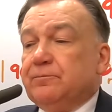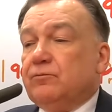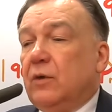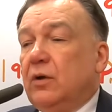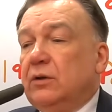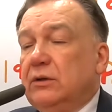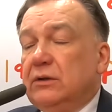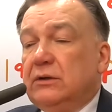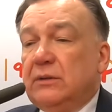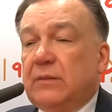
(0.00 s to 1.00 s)
No
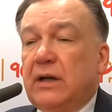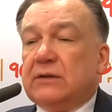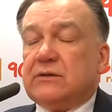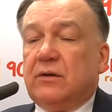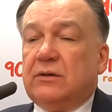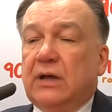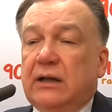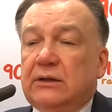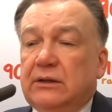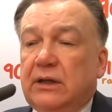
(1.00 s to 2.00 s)
i nie ma zgody
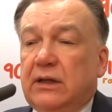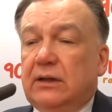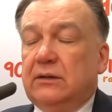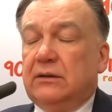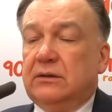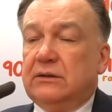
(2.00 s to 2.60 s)
ani na